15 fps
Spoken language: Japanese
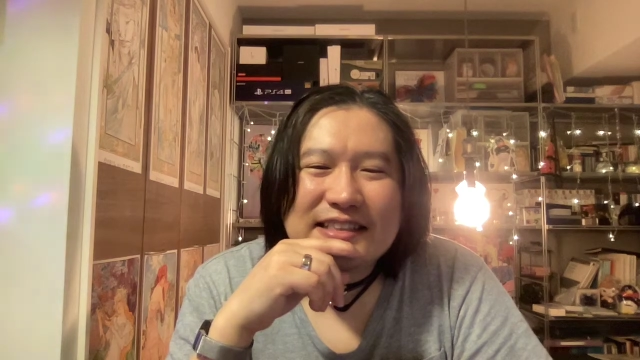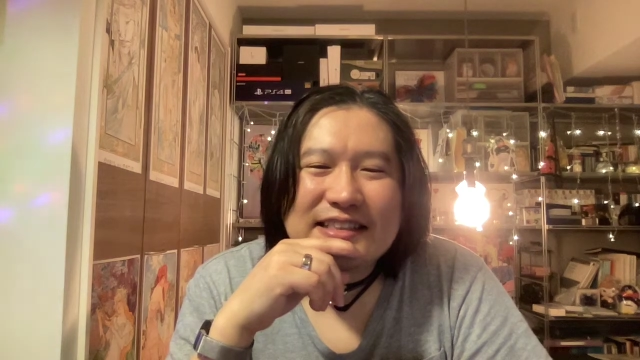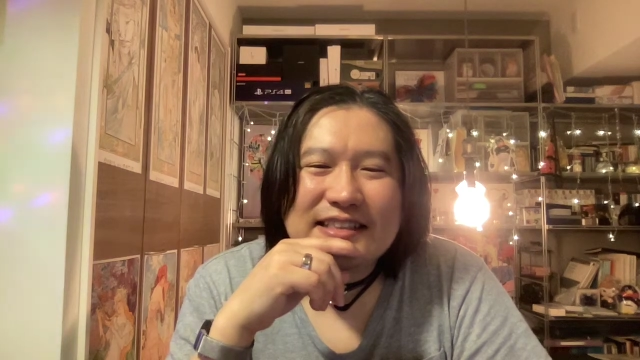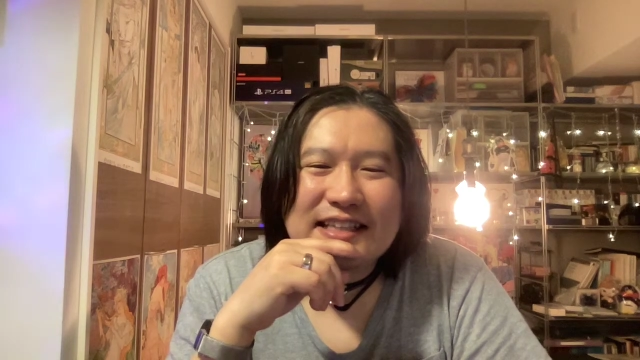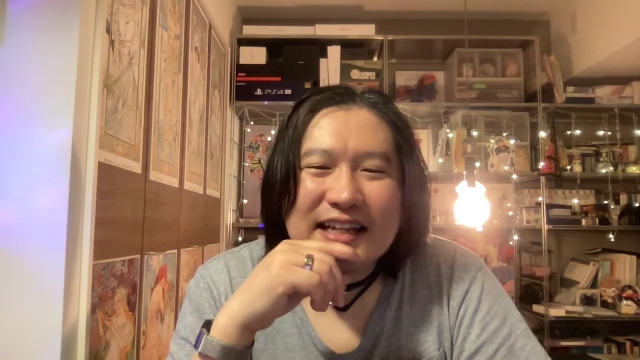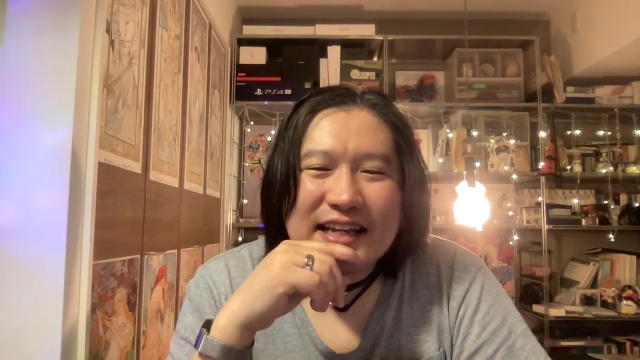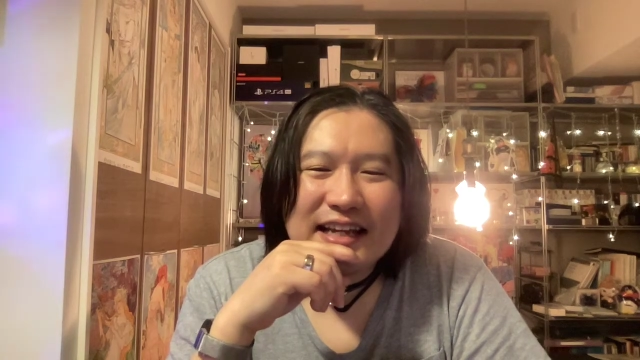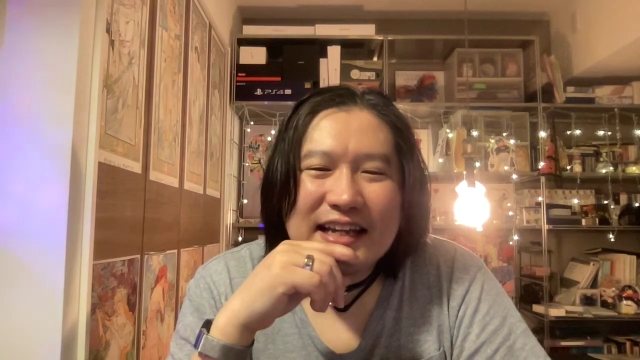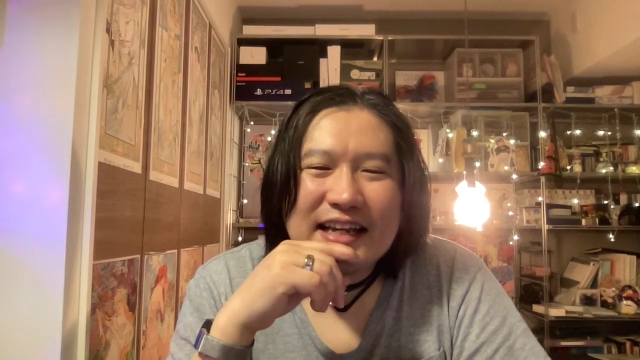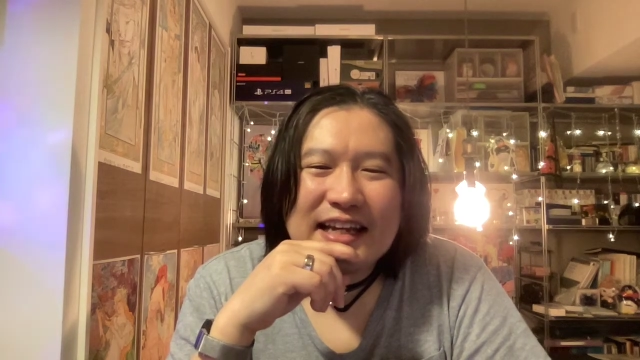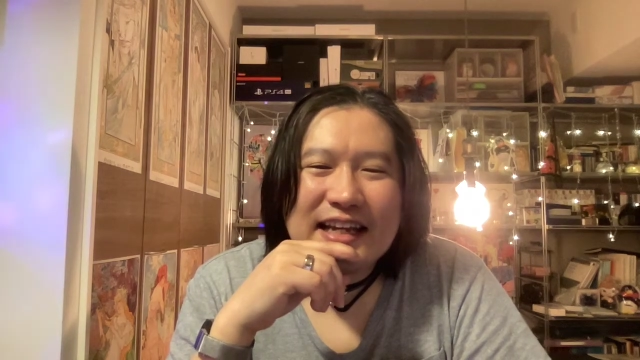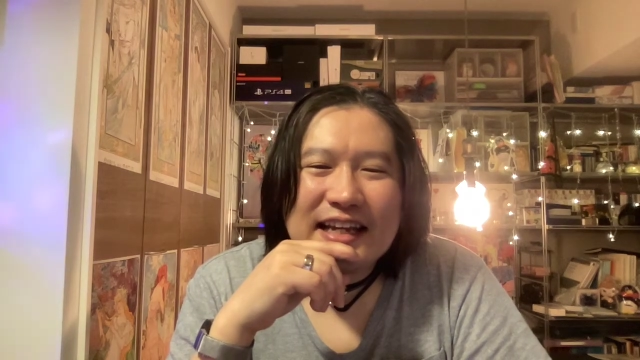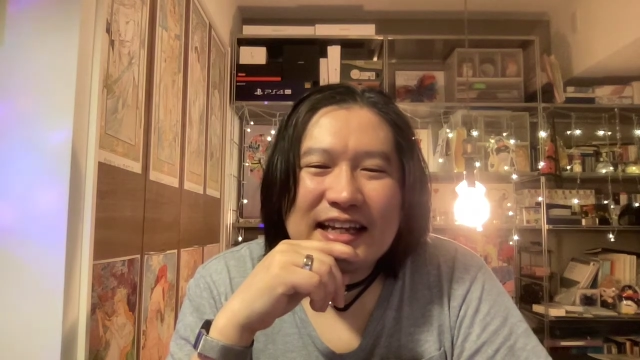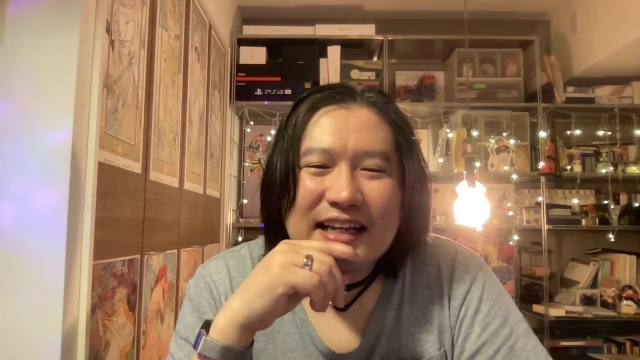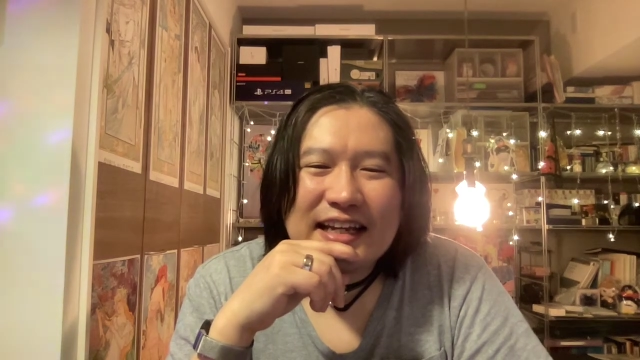です
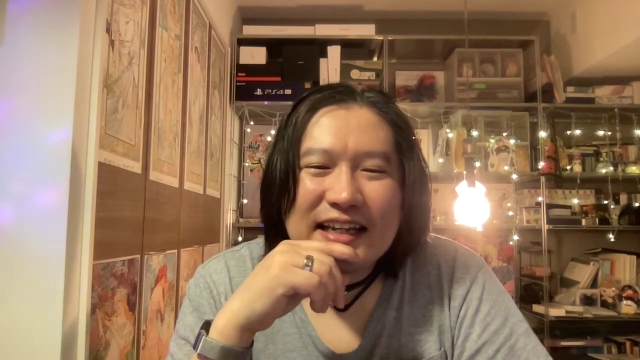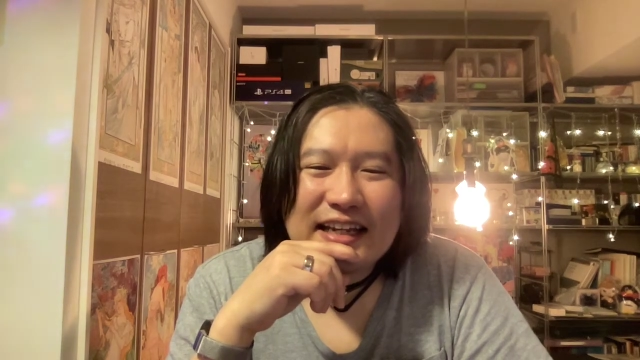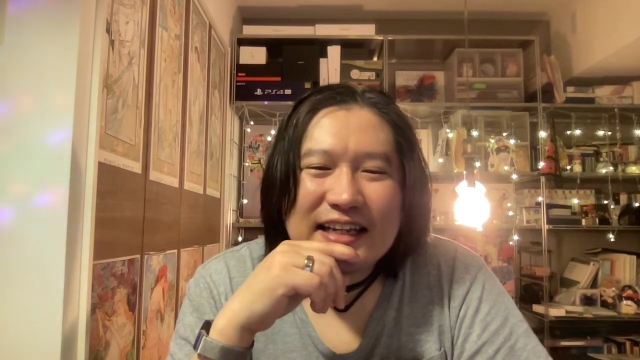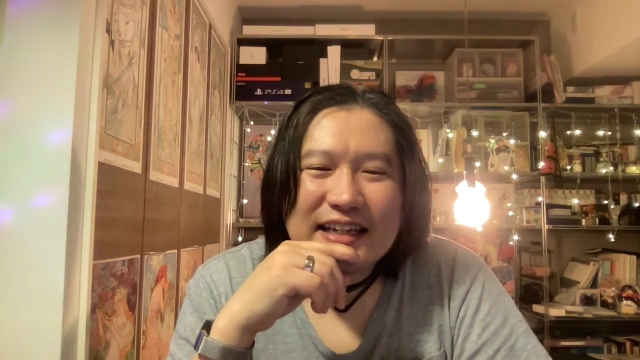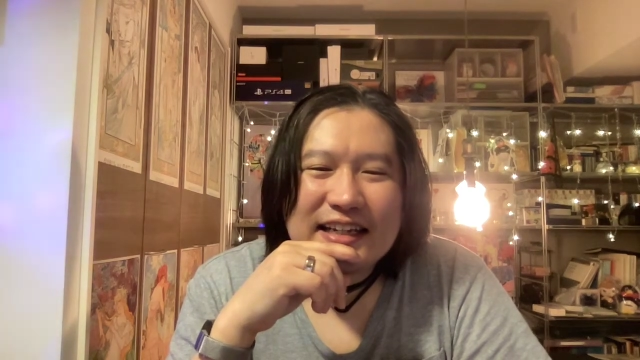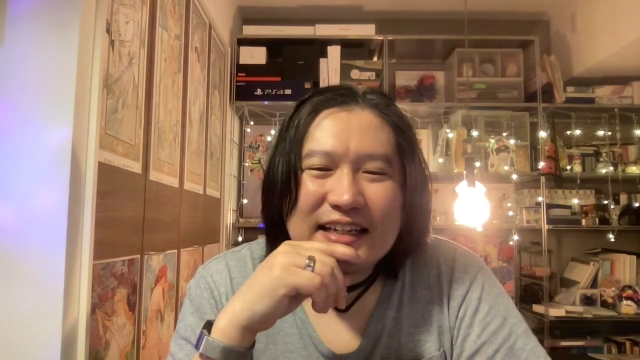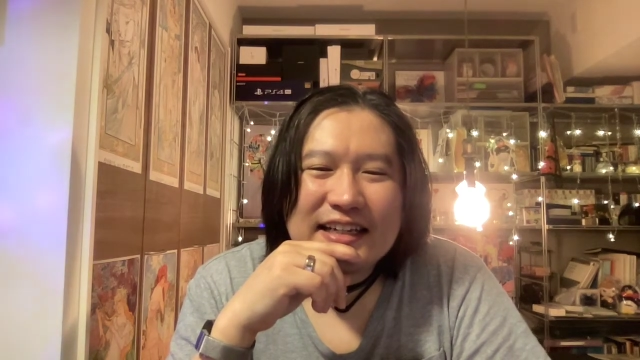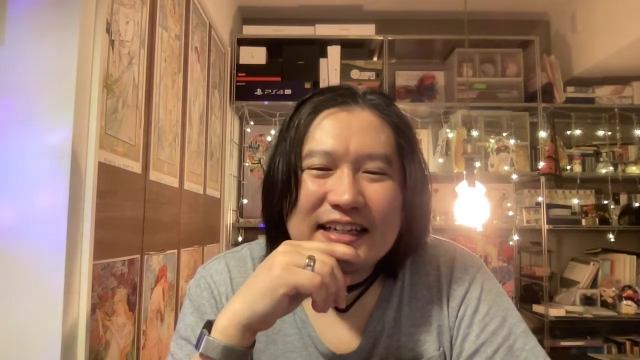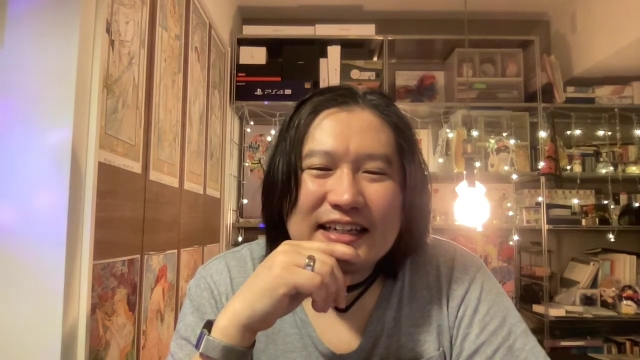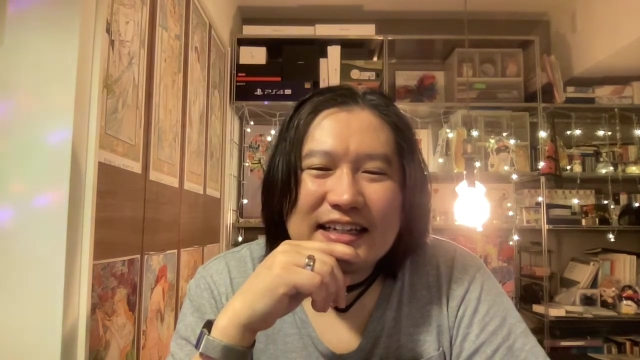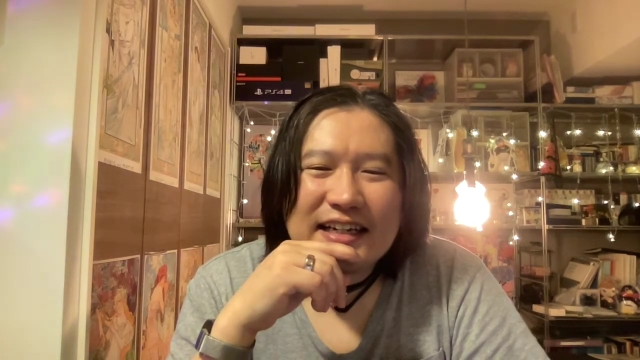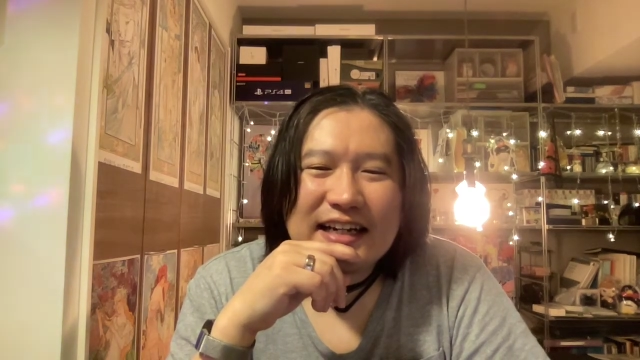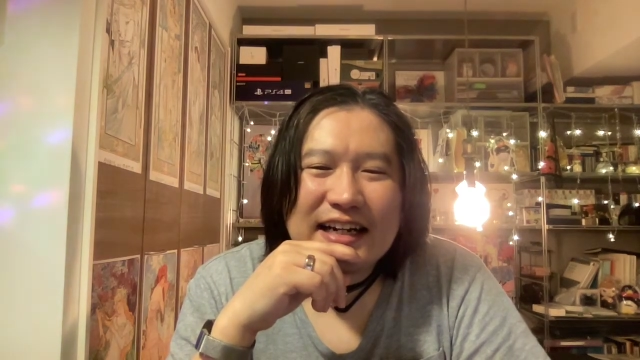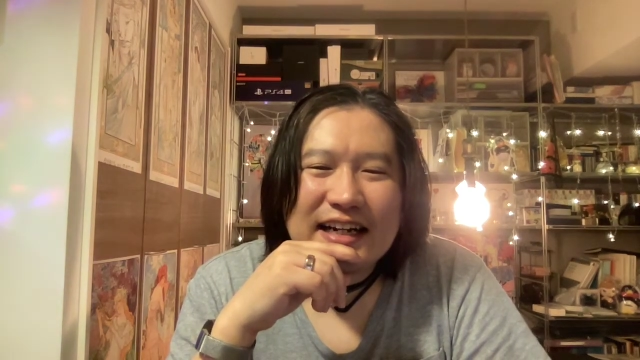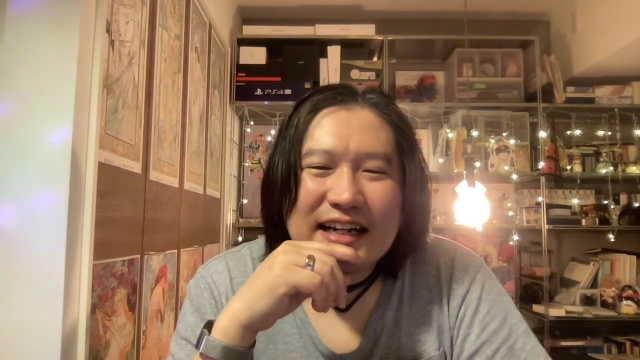ね
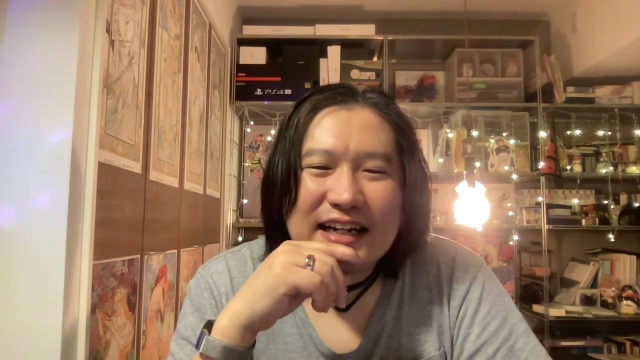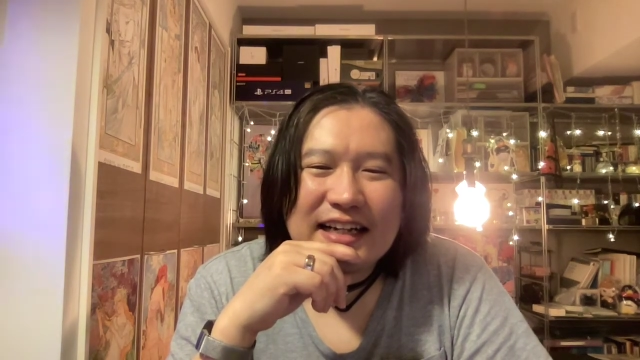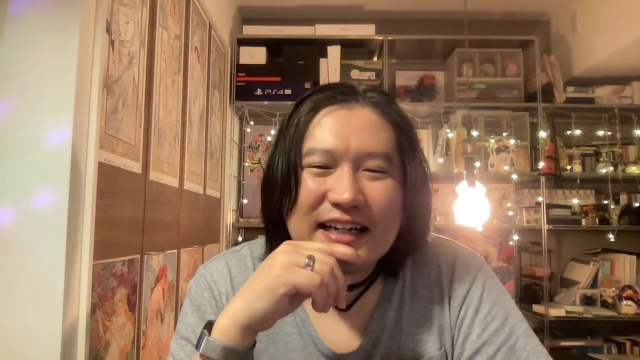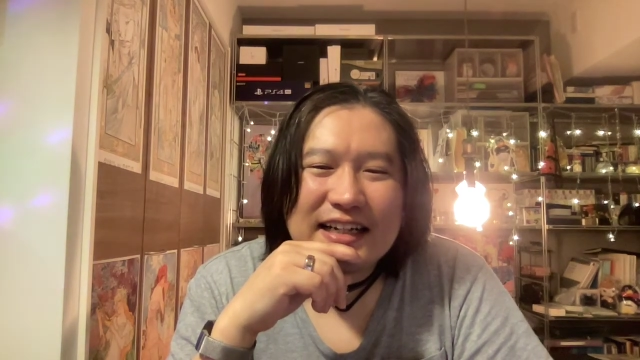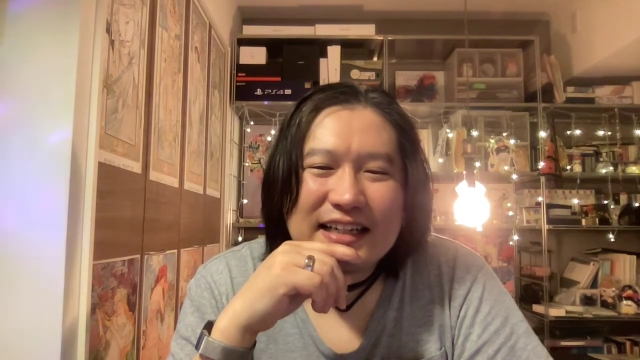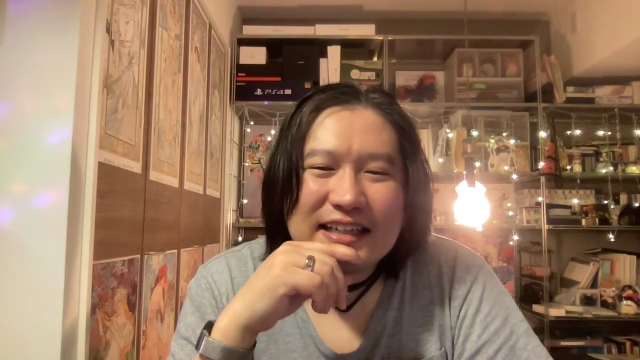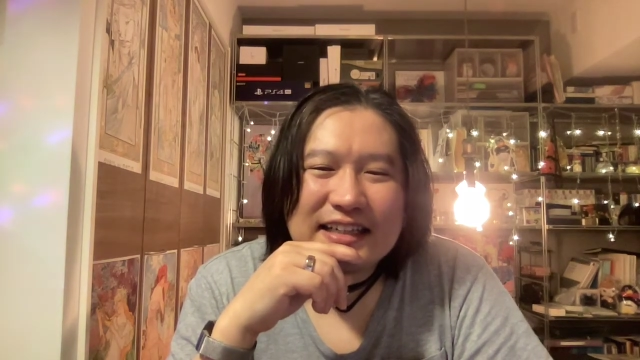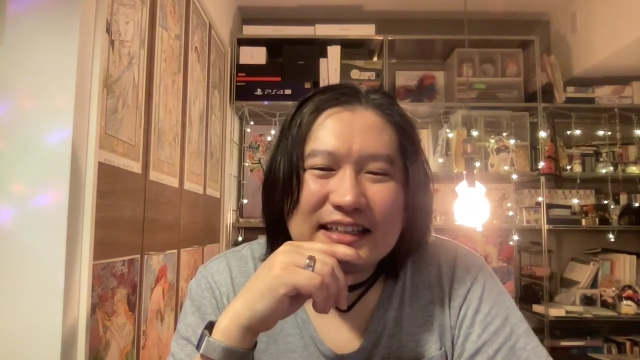は